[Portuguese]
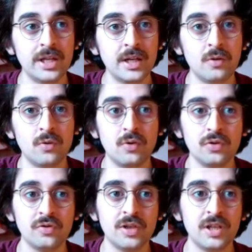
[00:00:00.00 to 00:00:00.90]
que é um
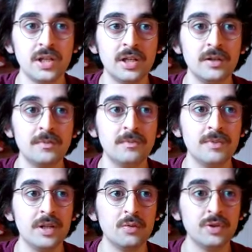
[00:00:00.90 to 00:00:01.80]
curso que
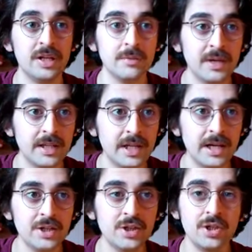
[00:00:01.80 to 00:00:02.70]
me deu muita
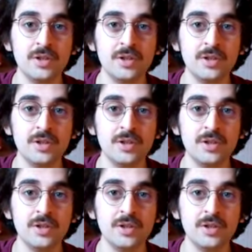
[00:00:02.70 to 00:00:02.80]
liberdade